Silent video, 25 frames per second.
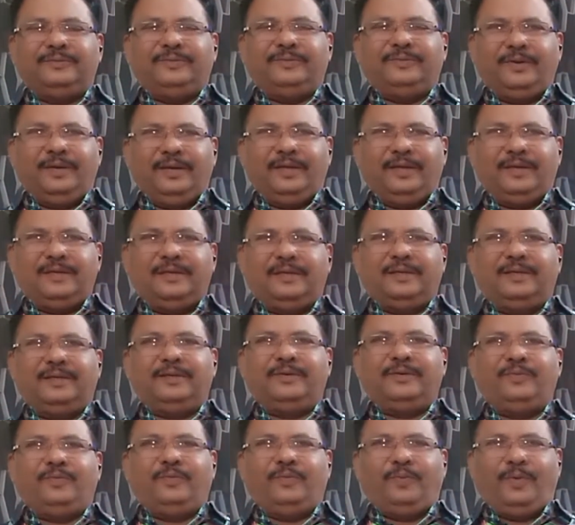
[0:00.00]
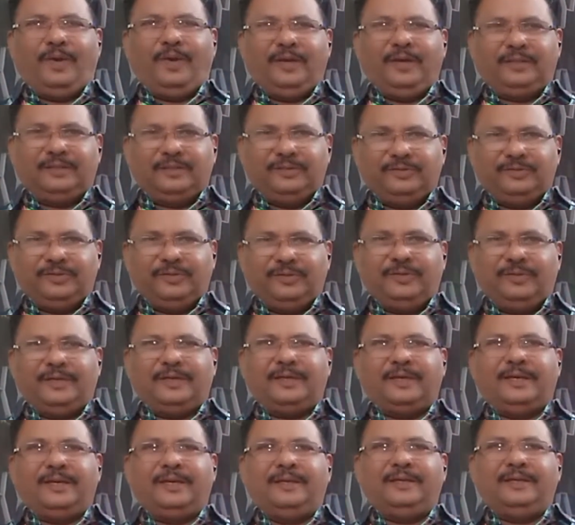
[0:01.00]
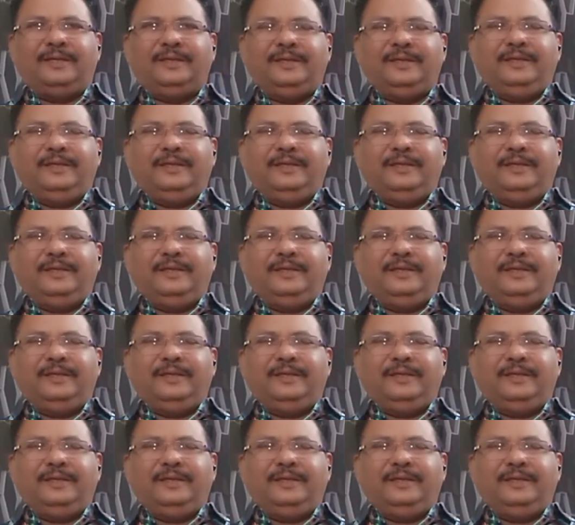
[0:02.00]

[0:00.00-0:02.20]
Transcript: உங்களுக்கு வாழ்த்து சொல்லுகிறேன்